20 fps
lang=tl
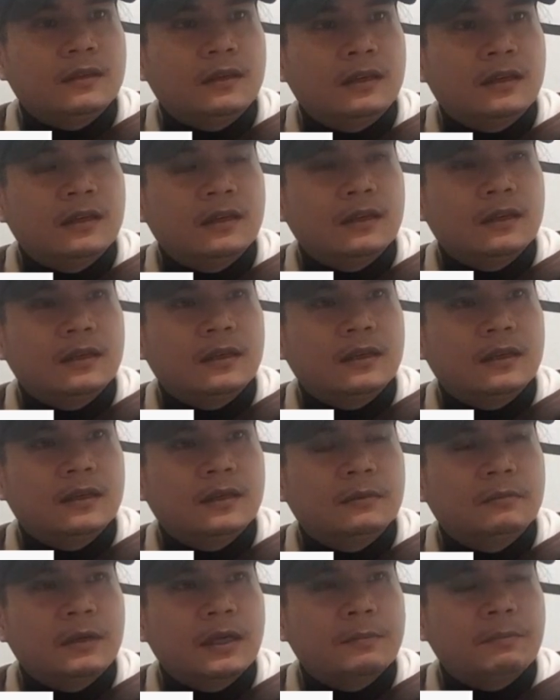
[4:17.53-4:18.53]
uh,
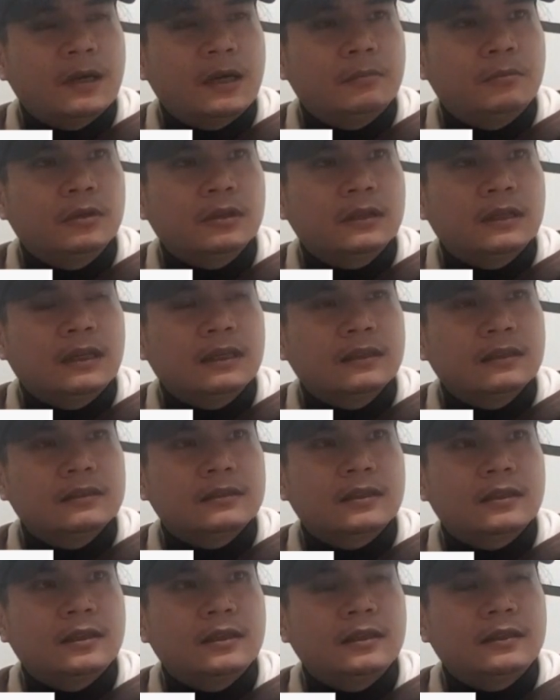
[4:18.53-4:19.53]
ah, may paabot natin
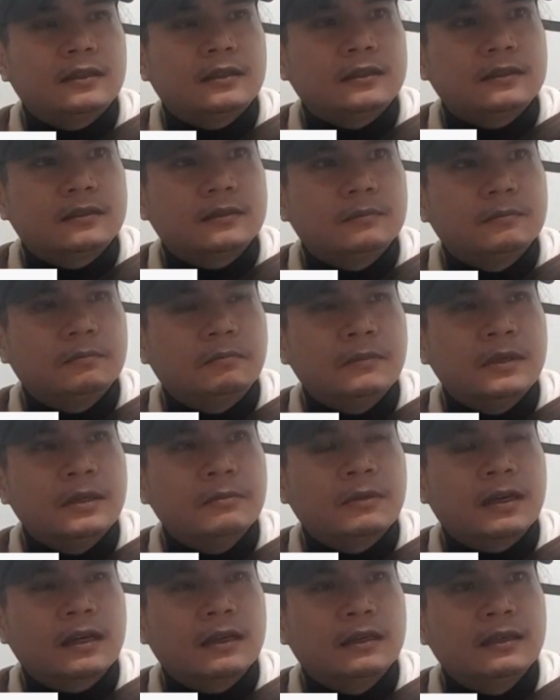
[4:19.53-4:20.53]
sa
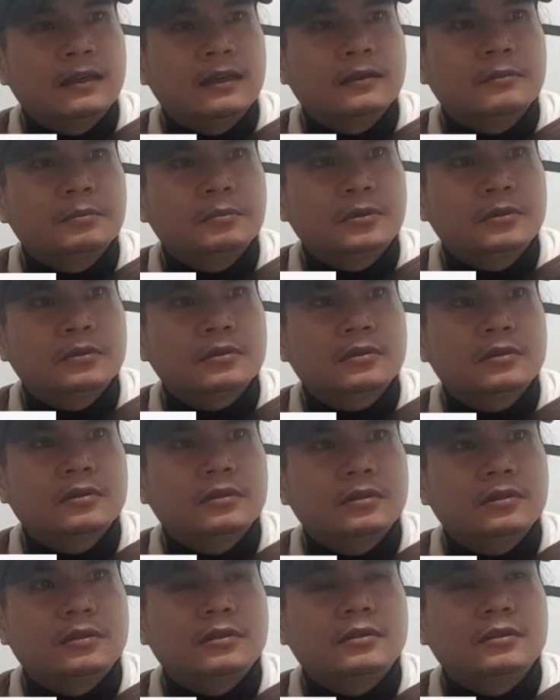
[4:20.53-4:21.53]
may magandang
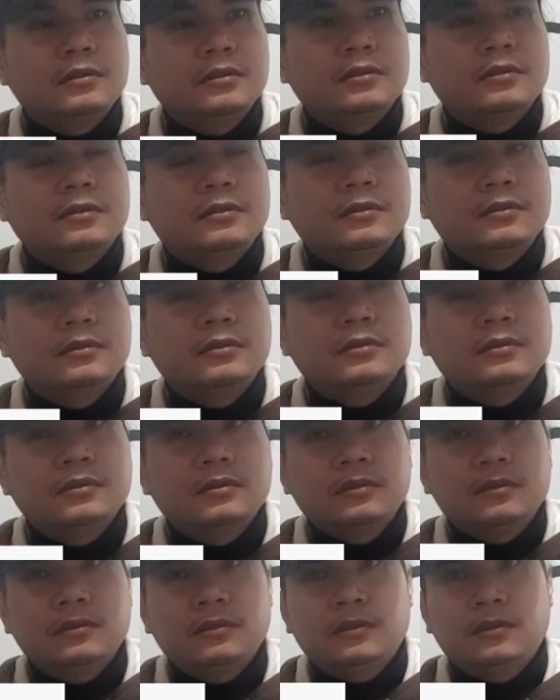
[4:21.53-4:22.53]
puso
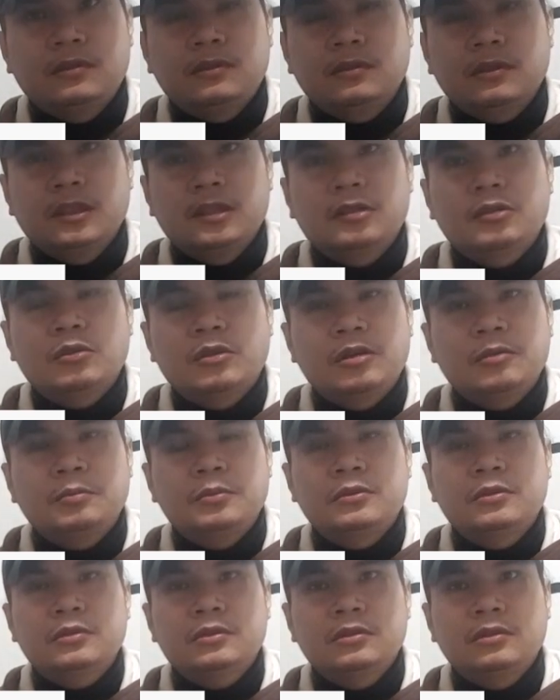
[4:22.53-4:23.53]
o ginito ang
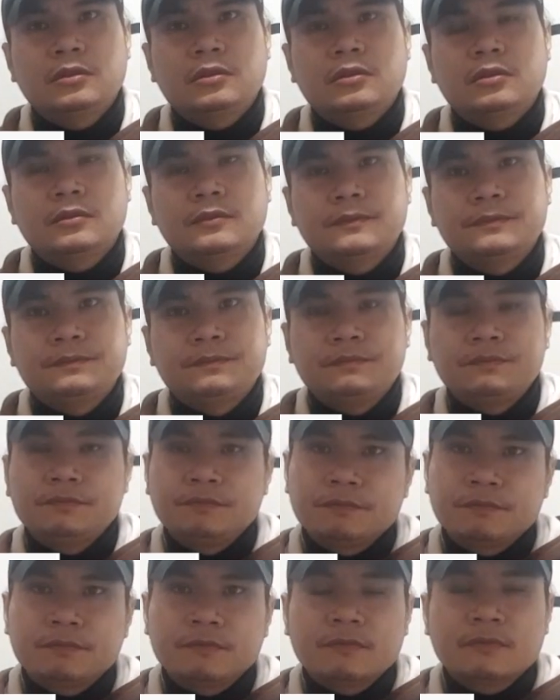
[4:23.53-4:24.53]
puso
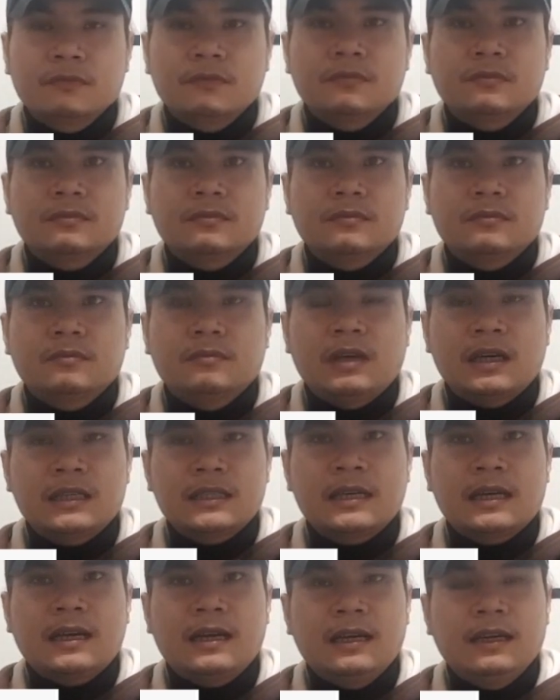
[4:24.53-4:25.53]
baka
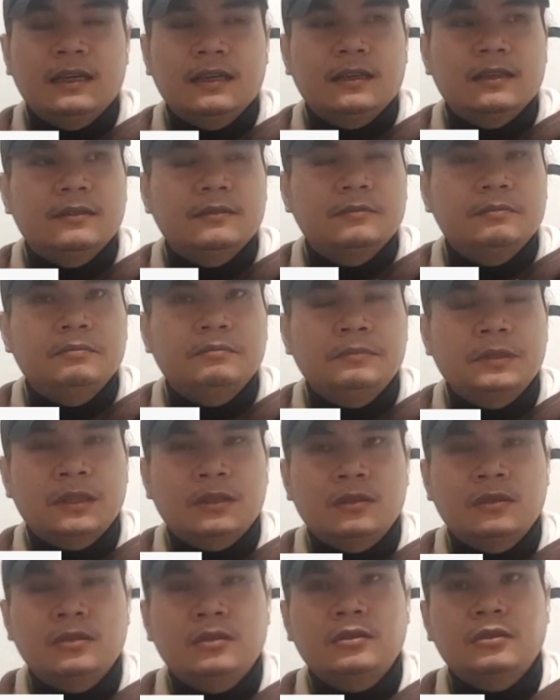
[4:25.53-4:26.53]
sakali
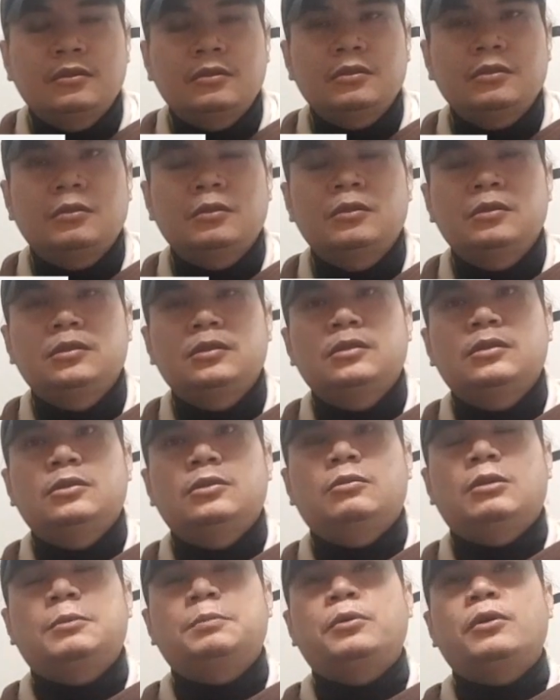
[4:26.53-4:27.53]
pero
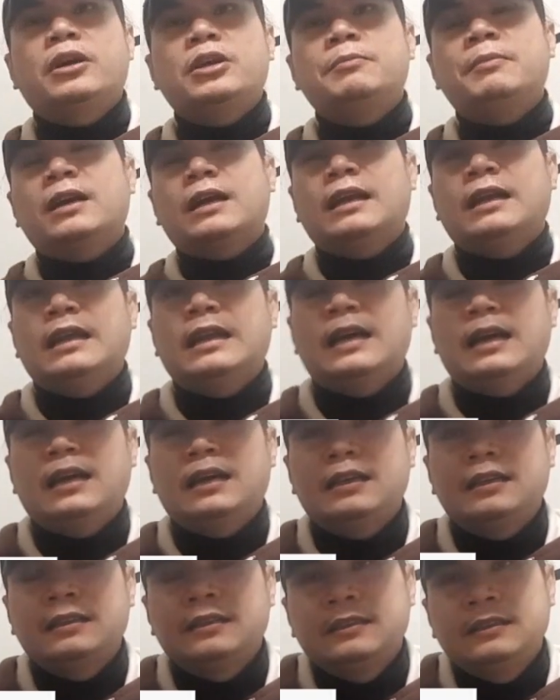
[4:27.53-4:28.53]
huwag po kayo
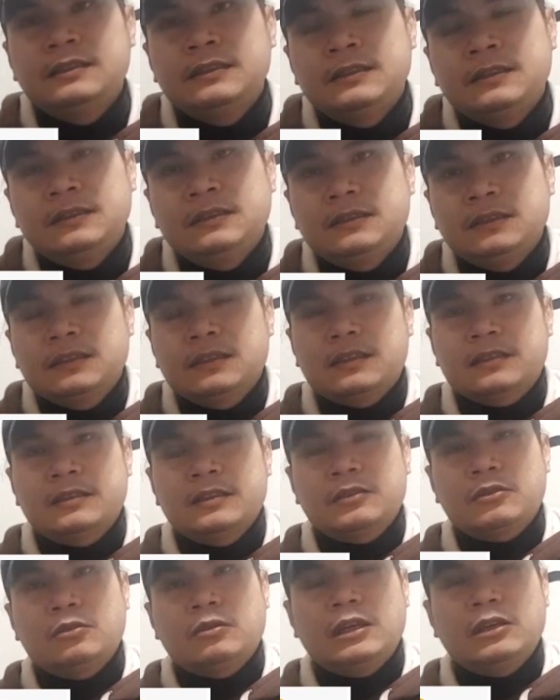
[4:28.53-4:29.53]
mag-alala
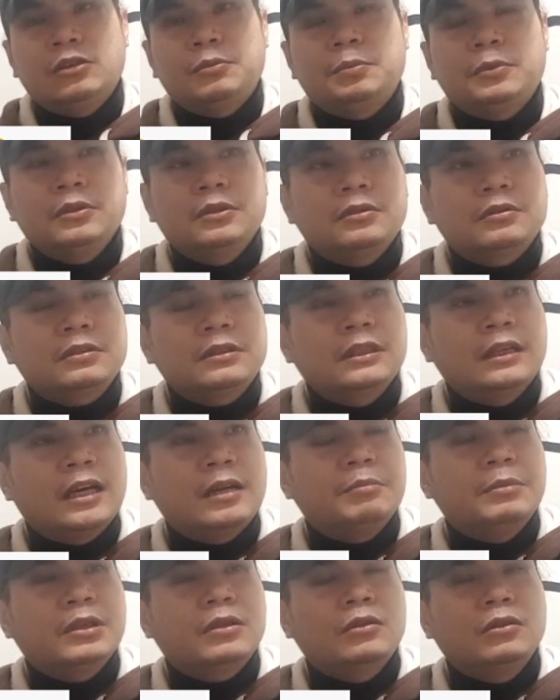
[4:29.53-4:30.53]
kasi kung ano po yung
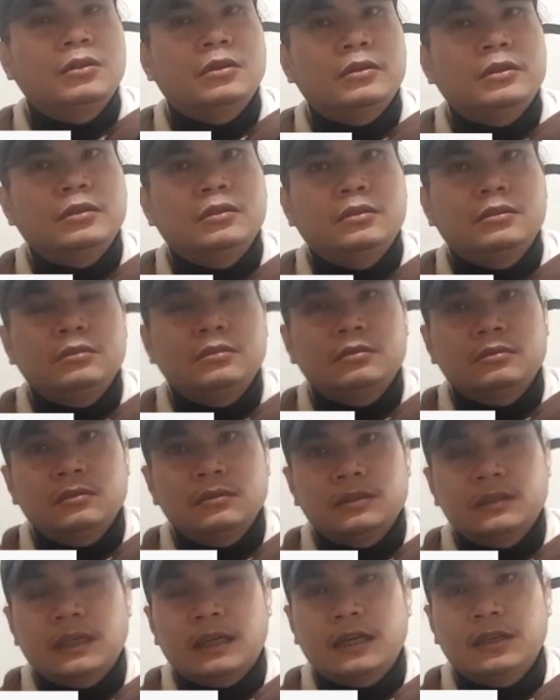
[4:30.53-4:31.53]
sinabi ko doon
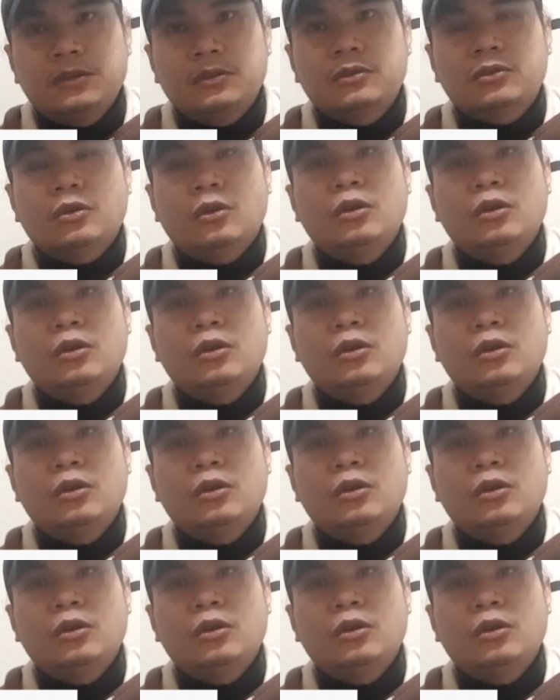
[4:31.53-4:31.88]
sa ngayon